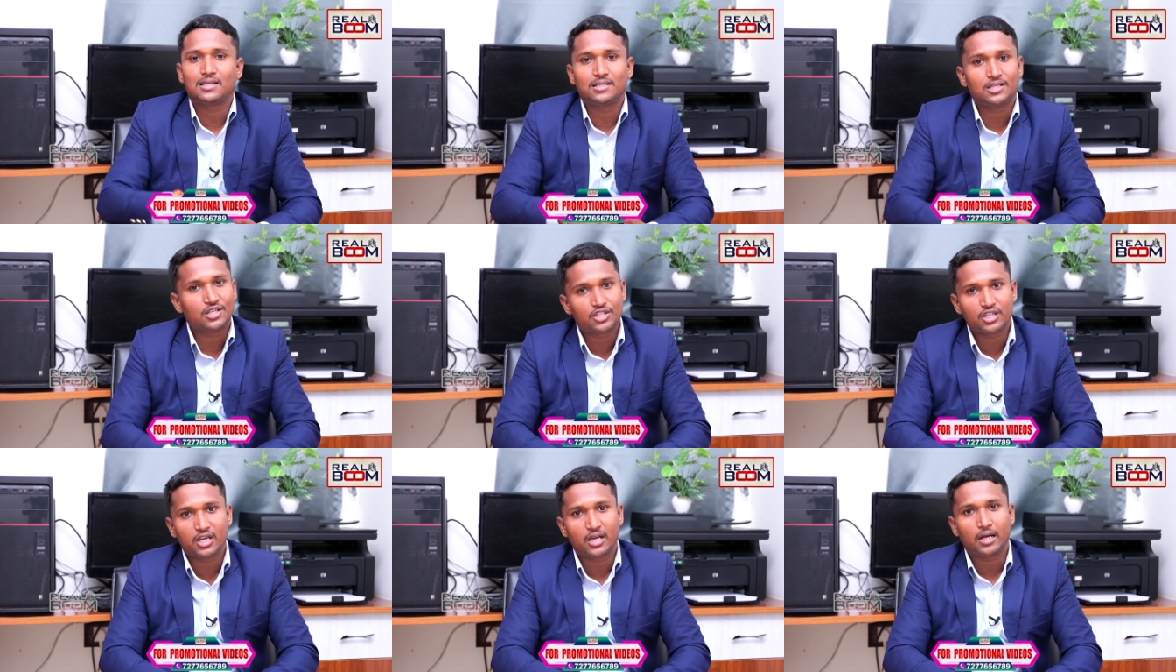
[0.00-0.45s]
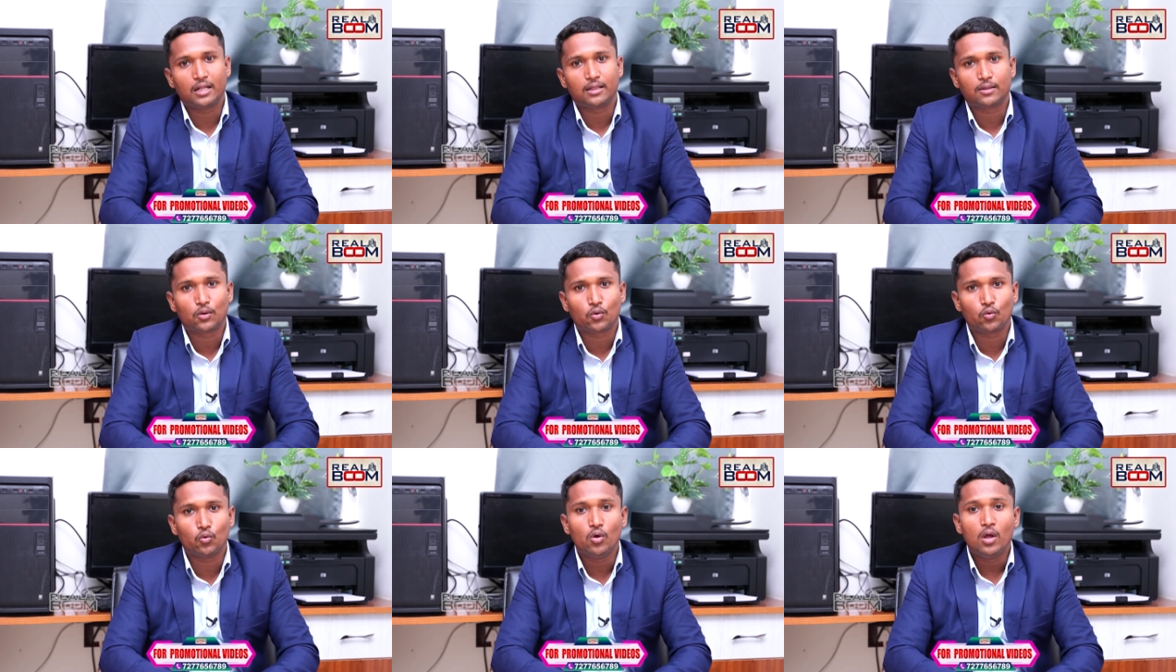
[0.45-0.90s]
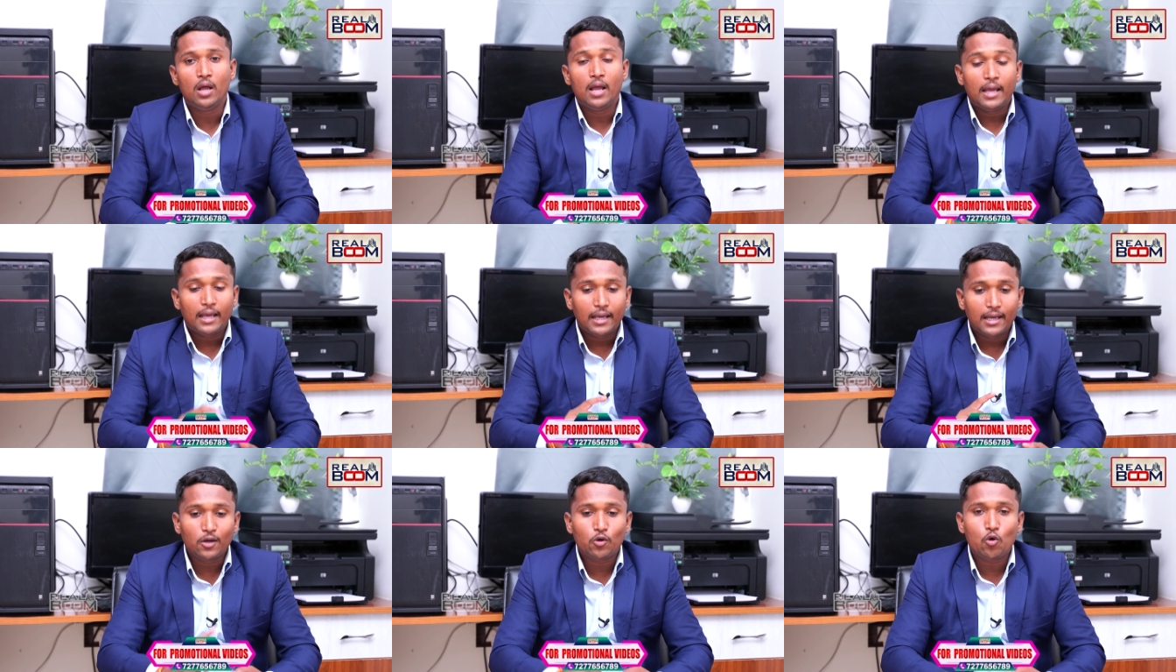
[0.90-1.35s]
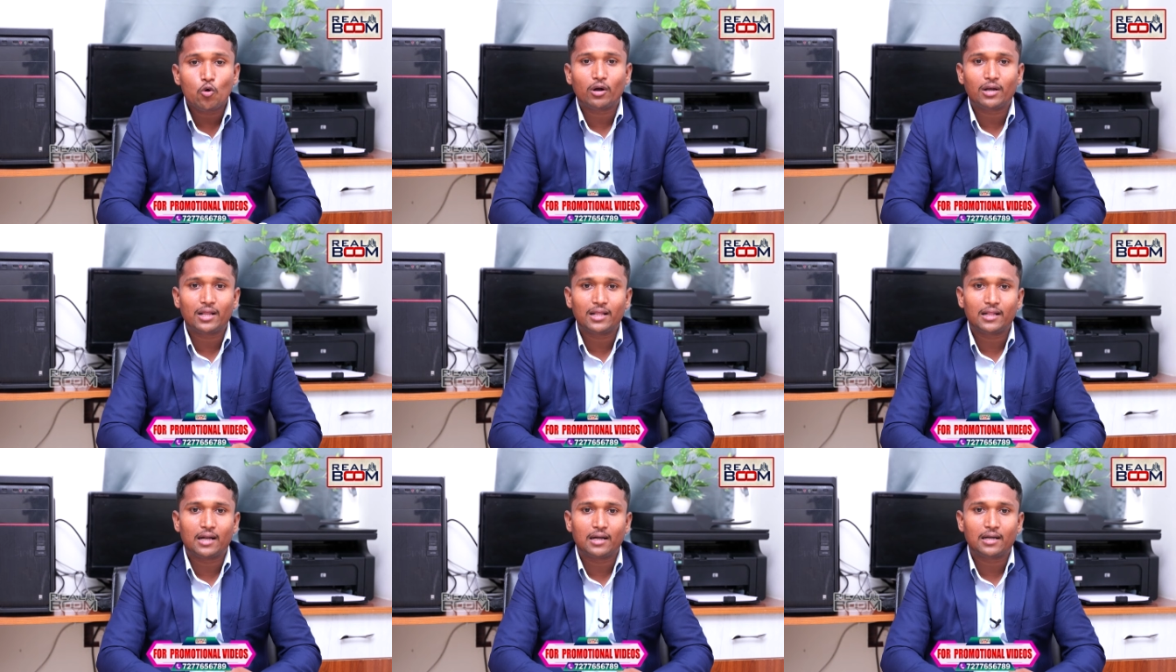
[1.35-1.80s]
సజెస్ట్ చేయగలుగుతారు
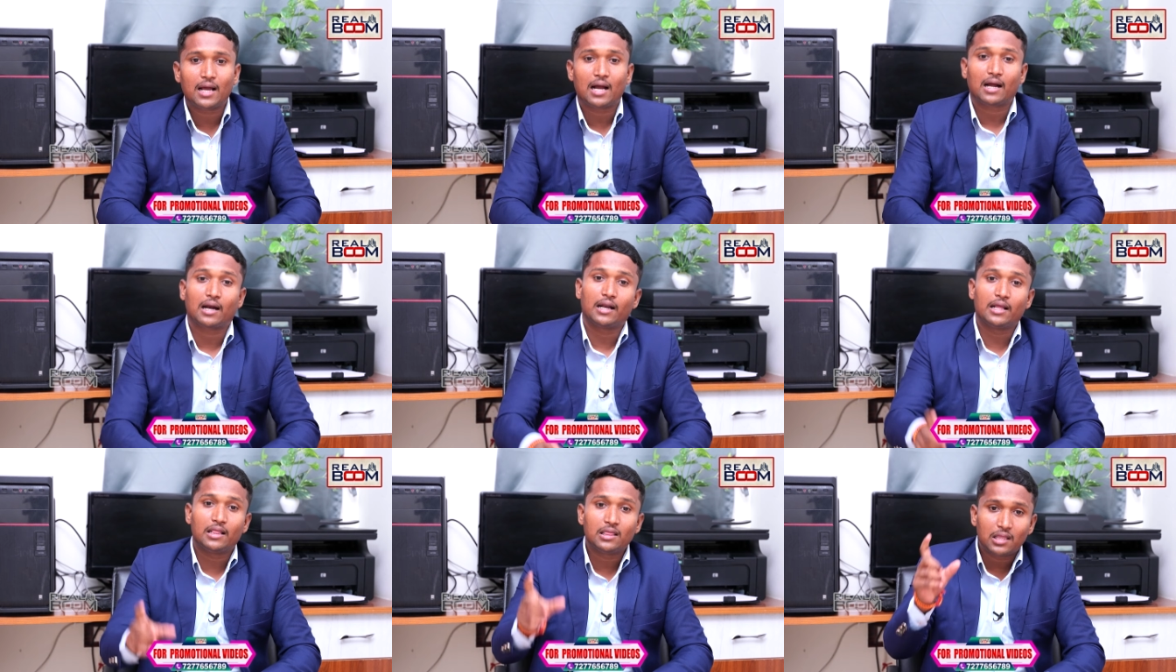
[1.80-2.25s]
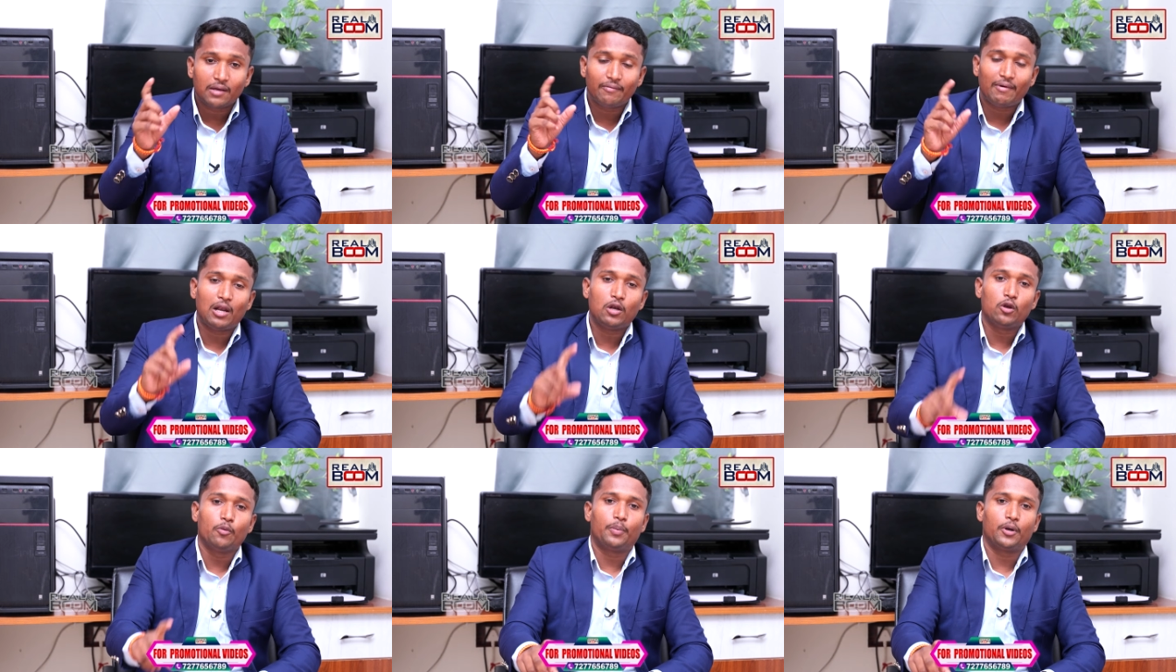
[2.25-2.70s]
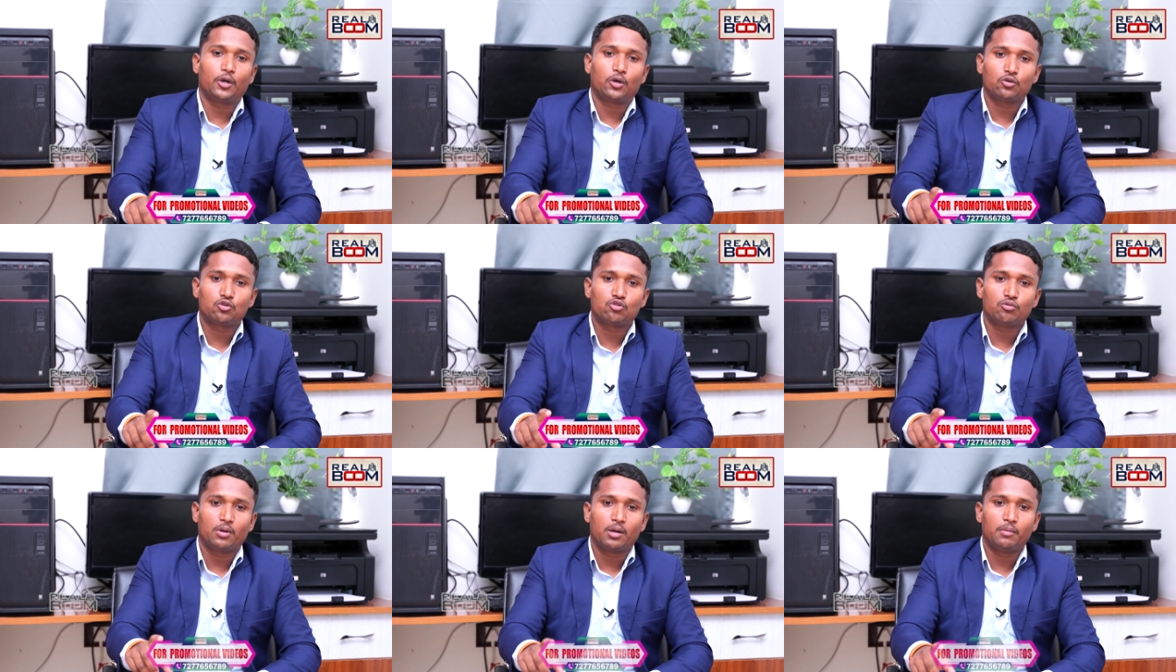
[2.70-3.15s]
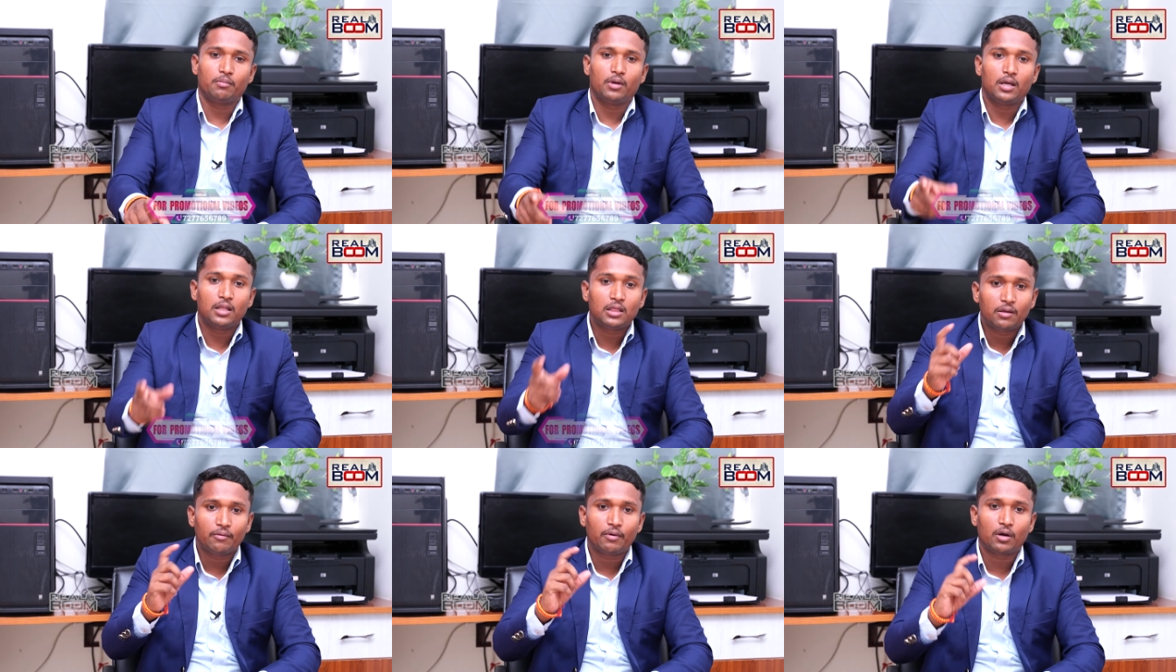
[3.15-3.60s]
ఇంకొకటి ఏంటంటే అక్కడ ఎంత వాల్యూ పెట్టవచ్చు మనం
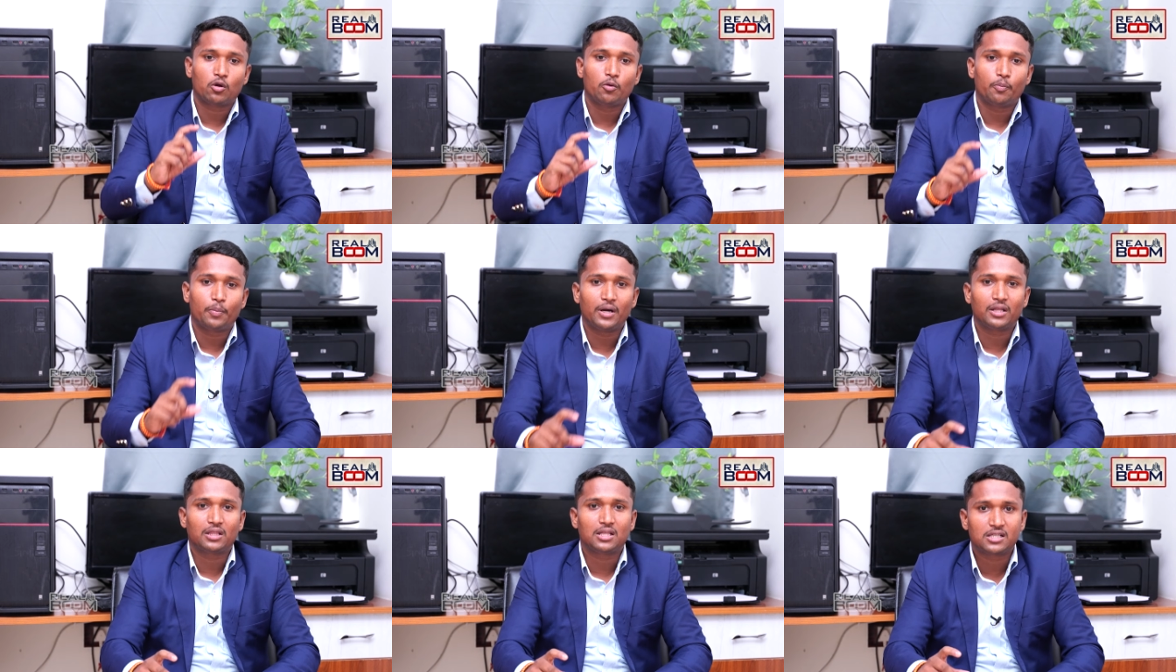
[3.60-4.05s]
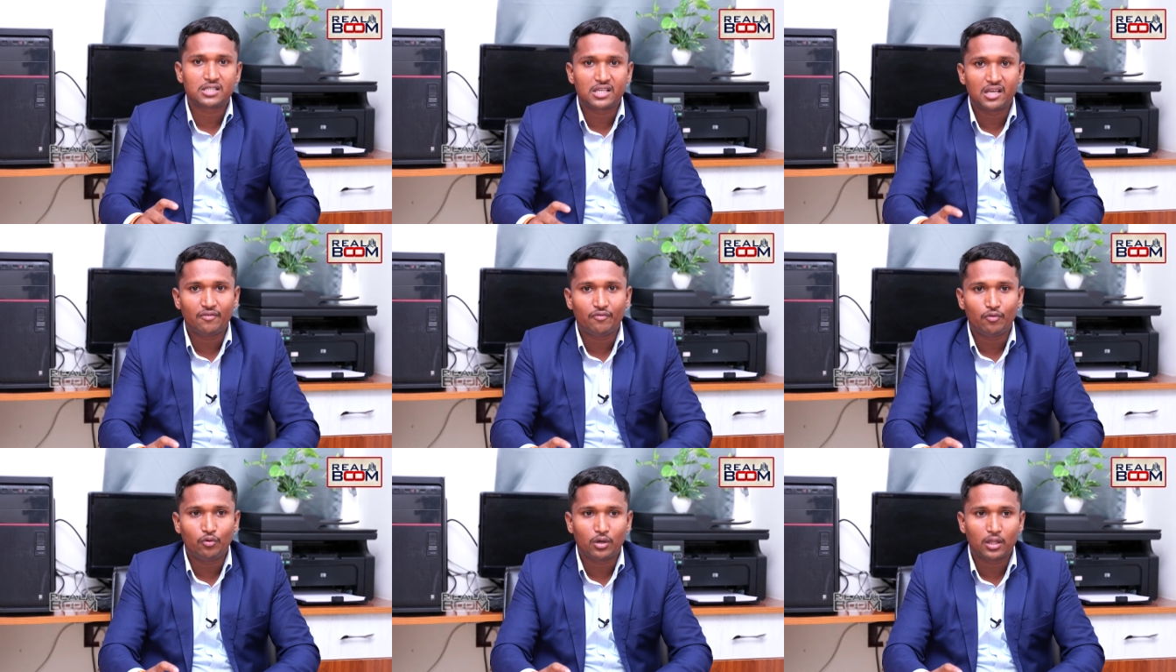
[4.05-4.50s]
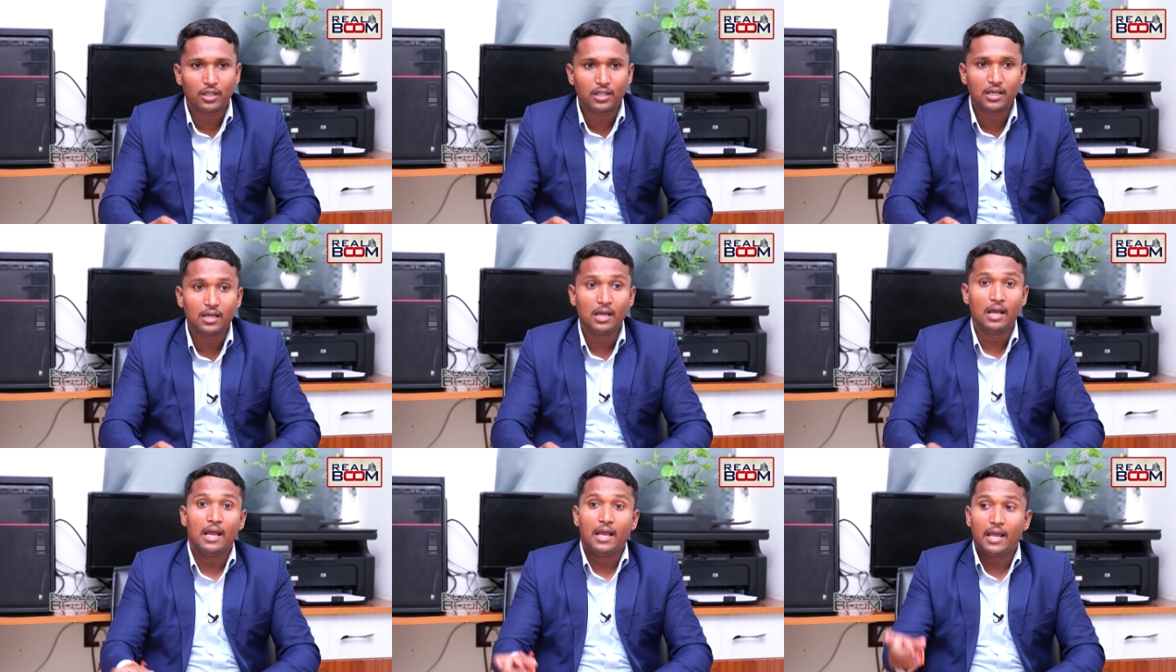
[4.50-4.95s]
ఎంతవరకు పెడితే సేఫ్ ఉంటుంది